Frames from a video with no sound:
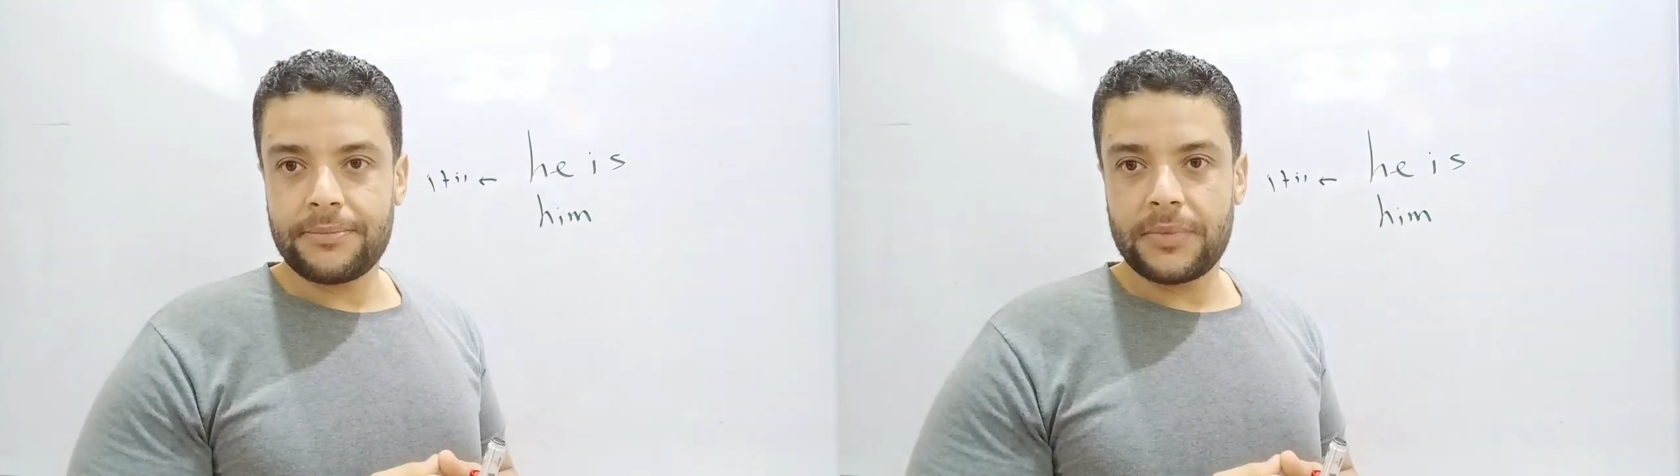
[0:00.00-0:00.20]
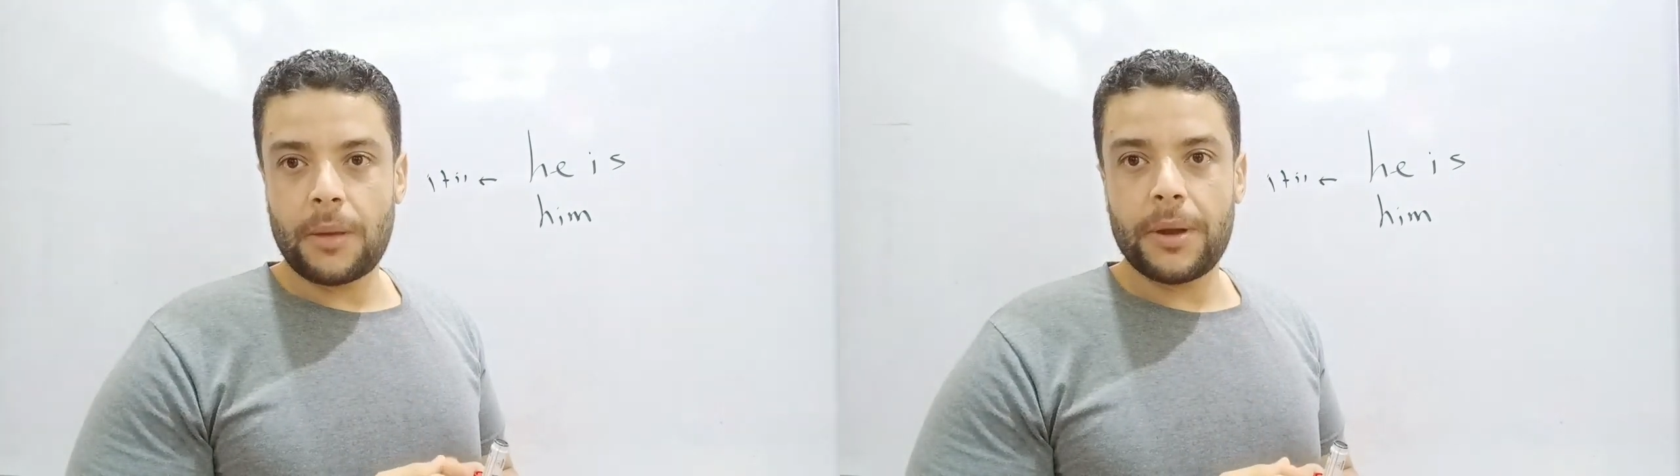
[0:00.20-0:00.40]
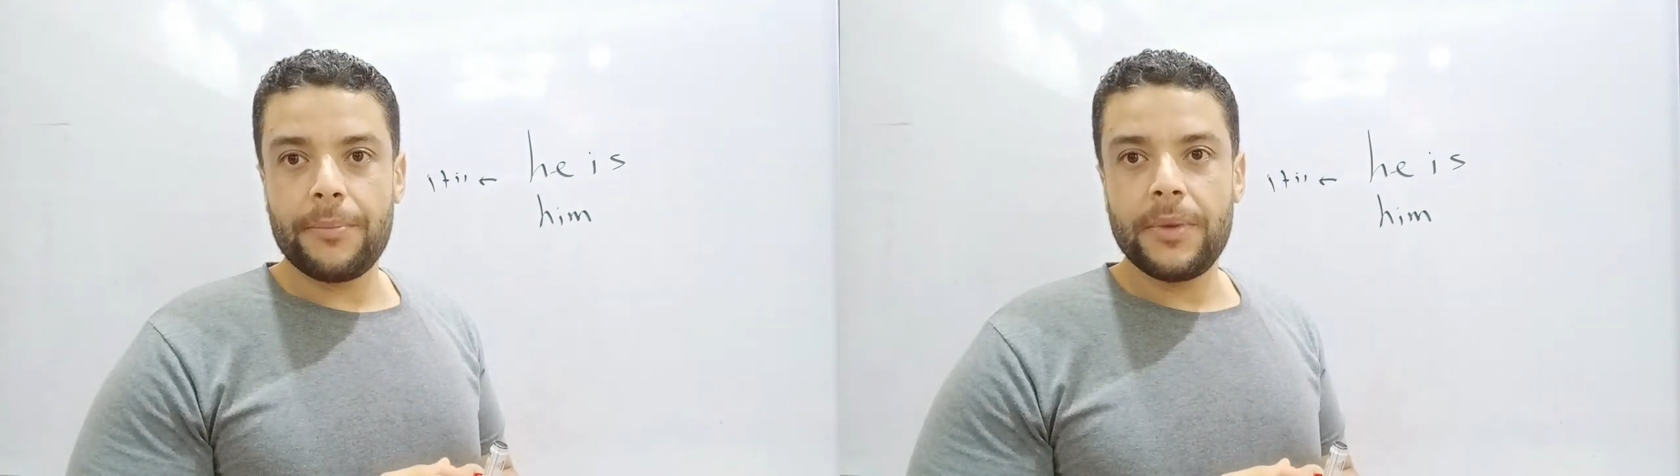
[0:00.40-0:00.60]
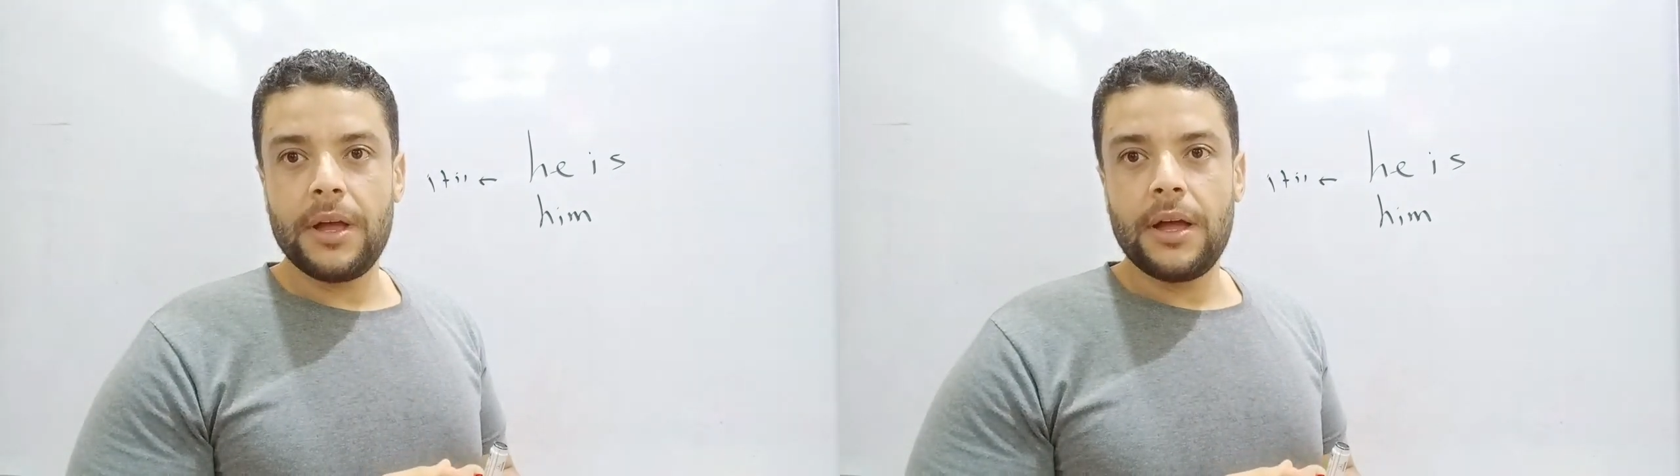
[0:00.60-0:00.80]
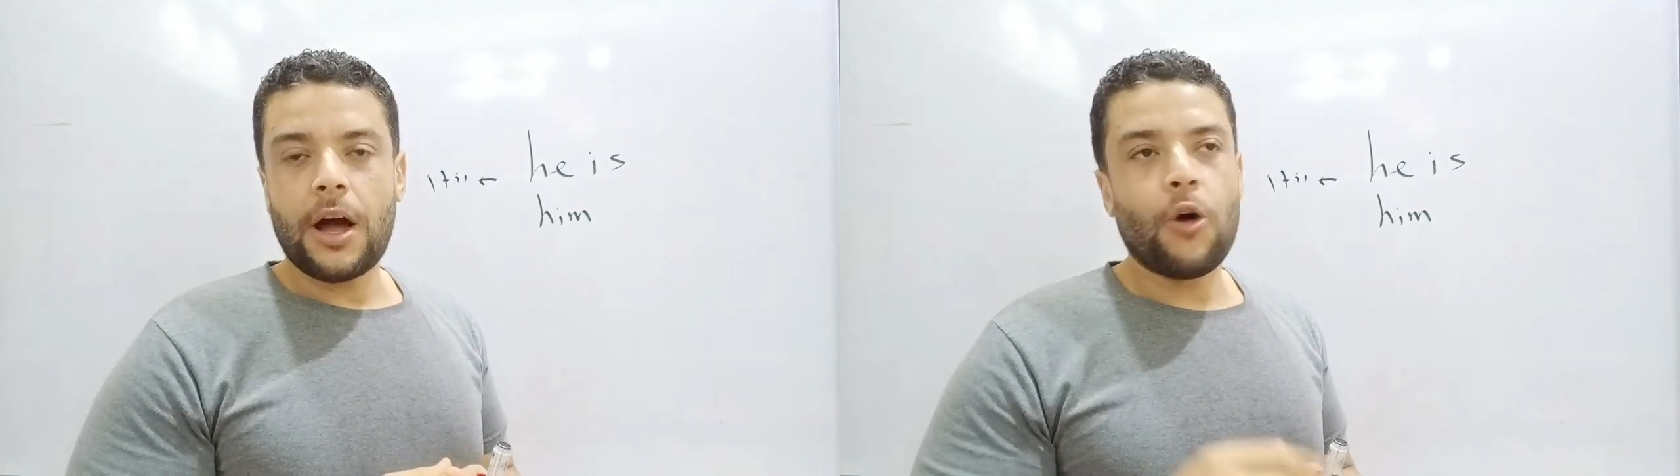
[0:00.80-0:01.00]
تمام
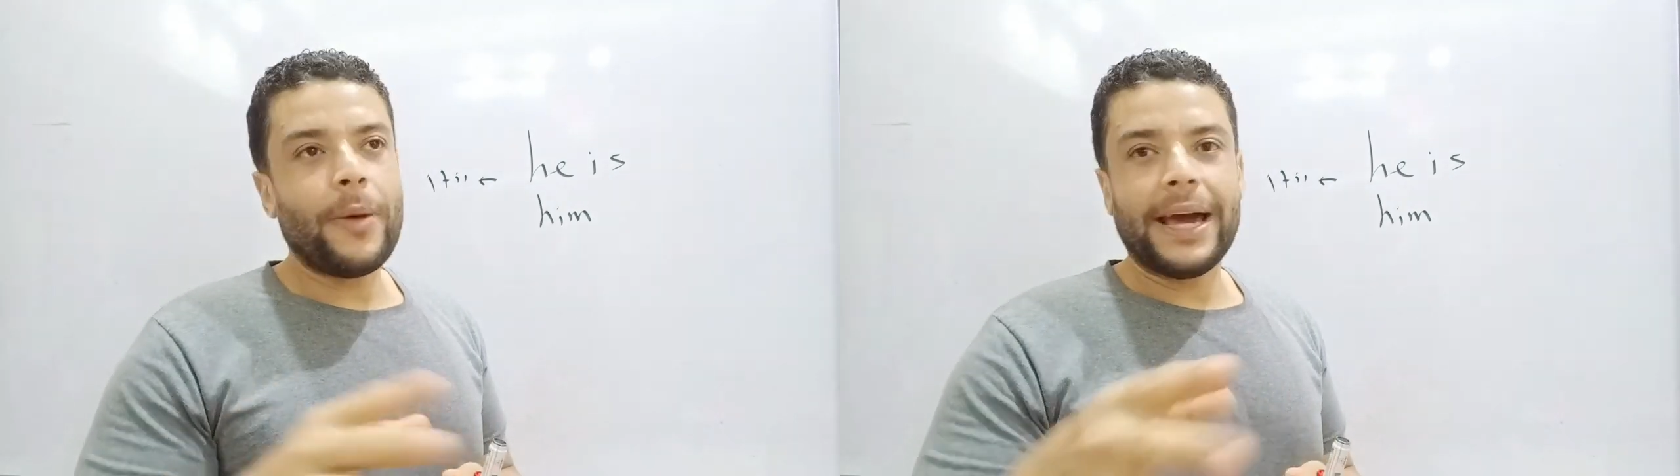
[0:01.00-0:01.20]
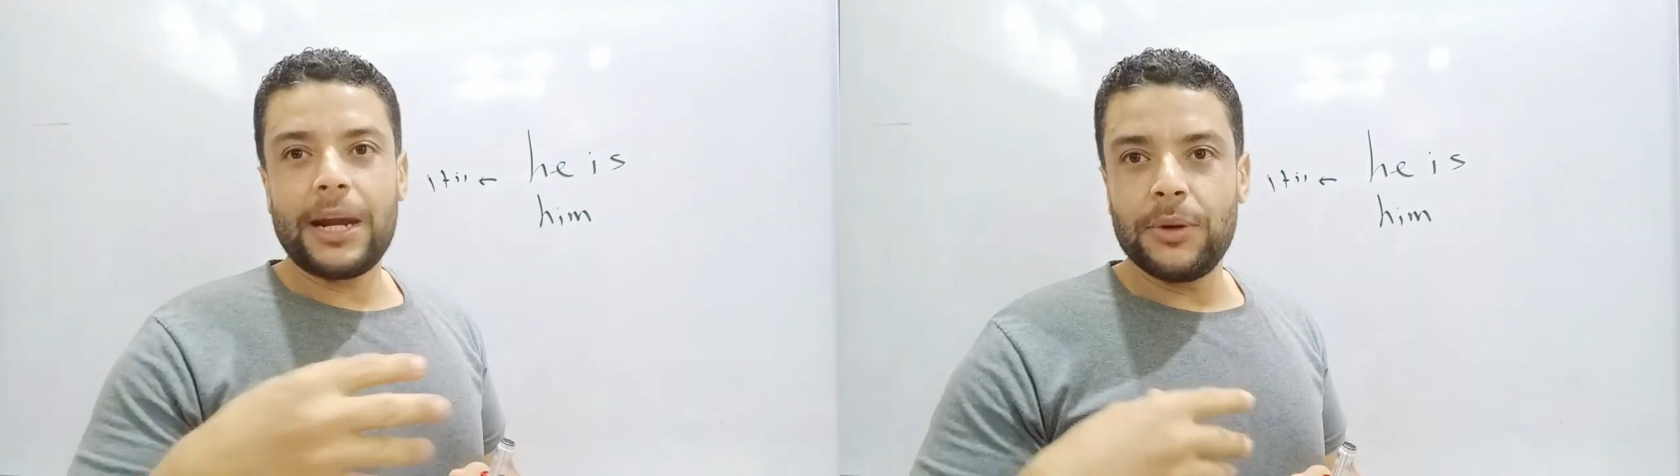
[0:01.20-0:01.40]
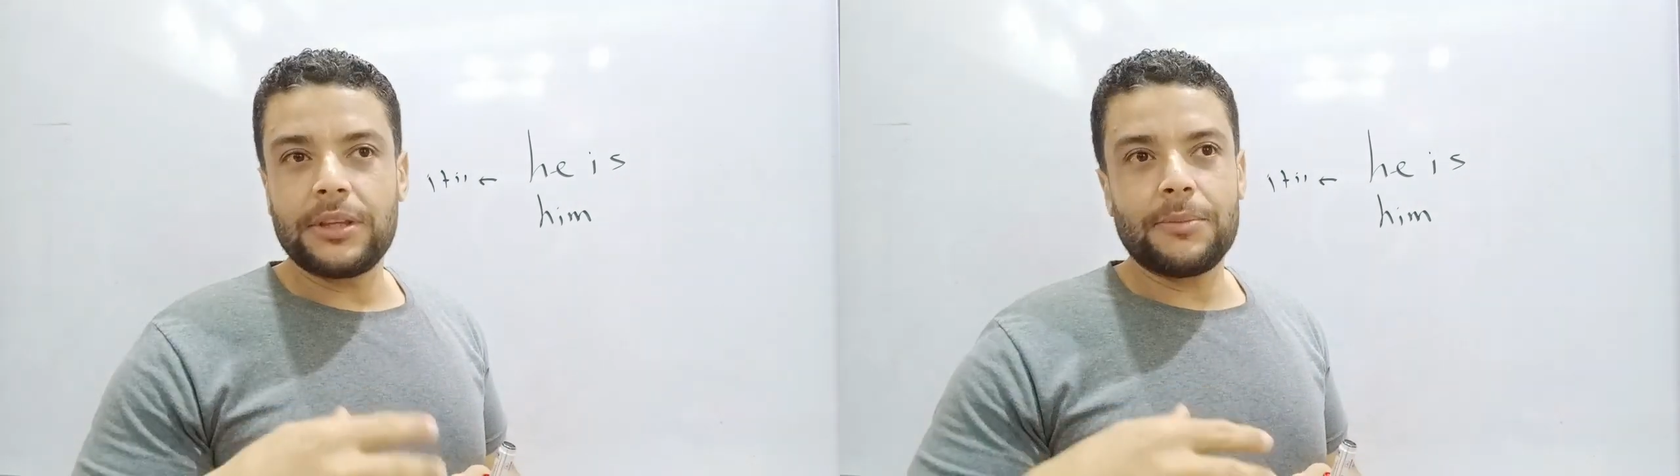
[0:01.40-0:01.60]
او معانا وانت